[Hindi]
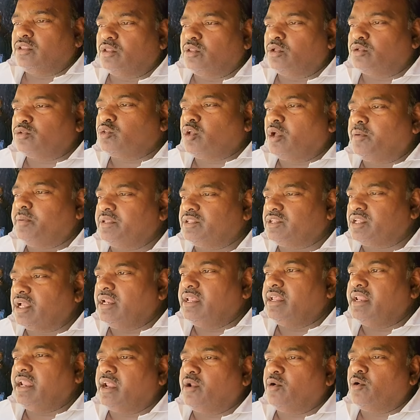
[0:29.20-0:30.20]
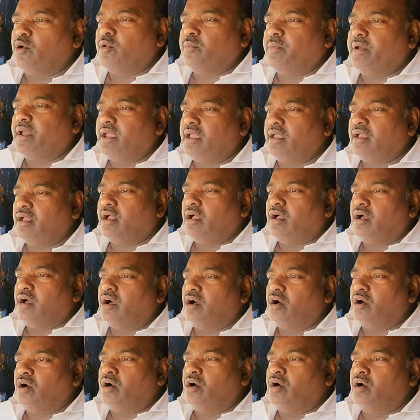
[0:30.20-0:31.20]
तो दोस्तों अभी चल ही रहा रोड में
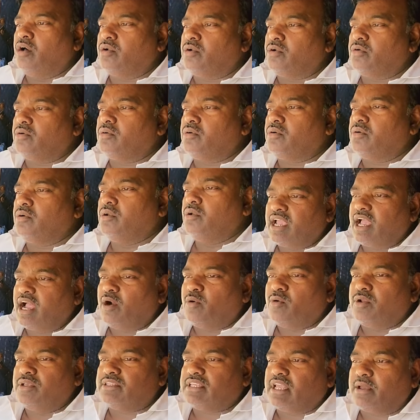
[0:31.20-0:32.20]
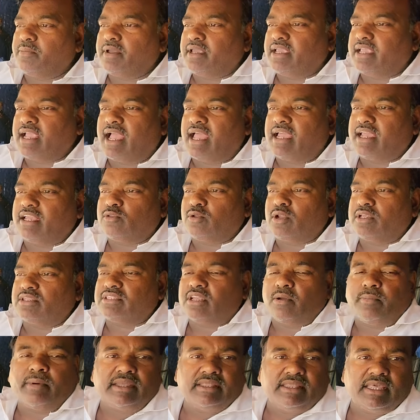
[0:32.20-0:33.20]
और यहाँ उड़ीसा में क्या है कि थोड़ा
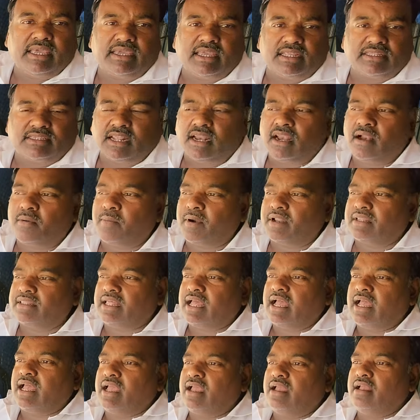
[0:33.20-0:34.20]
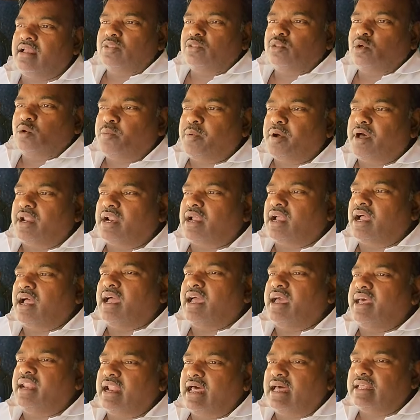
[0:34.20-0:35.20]
समय देख के चलना पड़ता है दोपहर का
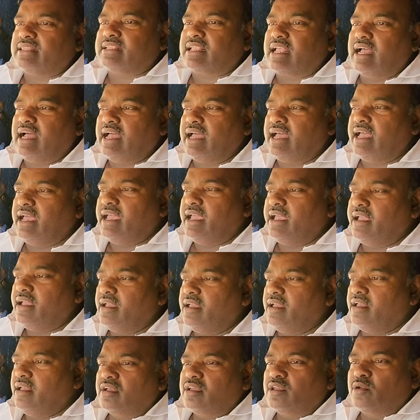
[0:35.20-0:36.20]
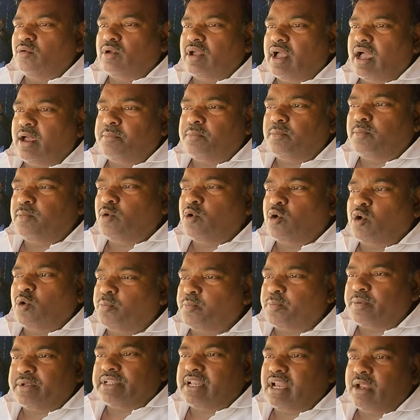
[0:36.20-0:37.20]
है रात का है क्योंकि आप लोग
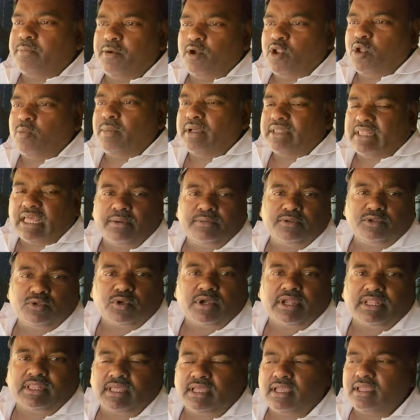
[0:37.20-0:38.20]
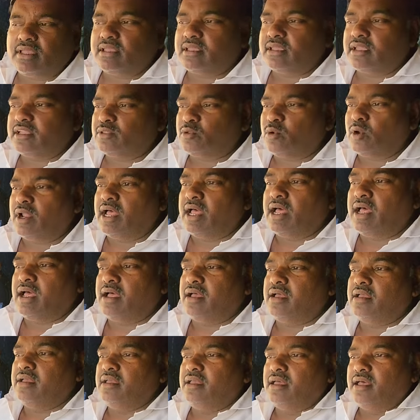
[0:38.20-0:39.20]
पिछला वीडियो में बता भी चुके थे कि थोड़ा
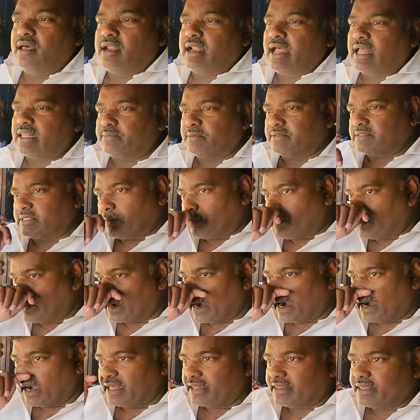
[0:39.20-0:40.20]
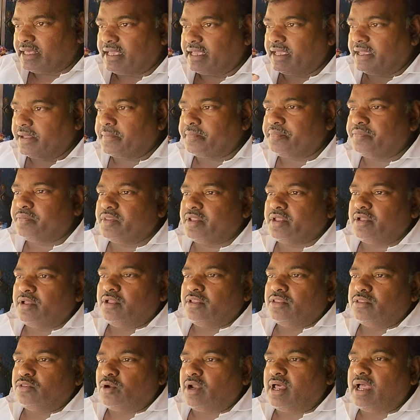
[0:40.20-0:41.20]
रात में सफ़र काटे थे
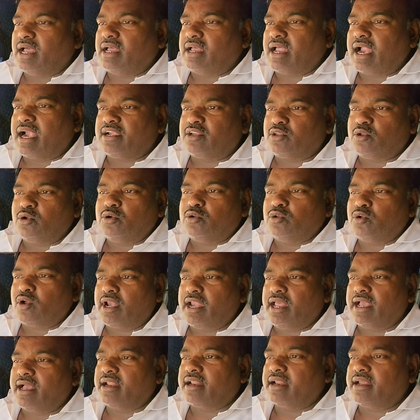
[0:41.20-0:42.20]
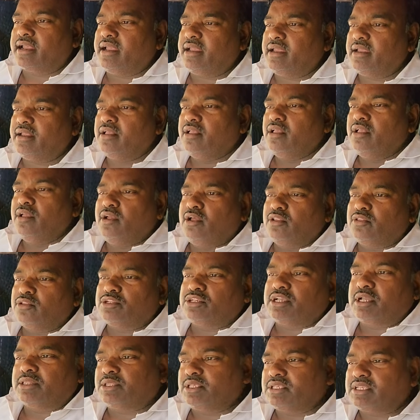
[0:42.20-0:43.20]
थोड़ा आटी उटी को लेकर के
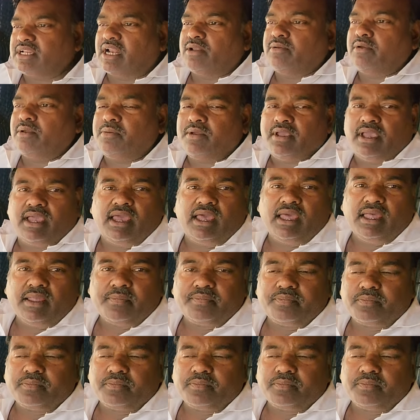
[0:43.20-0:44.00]
तो छत्तीसगढ़ में भी है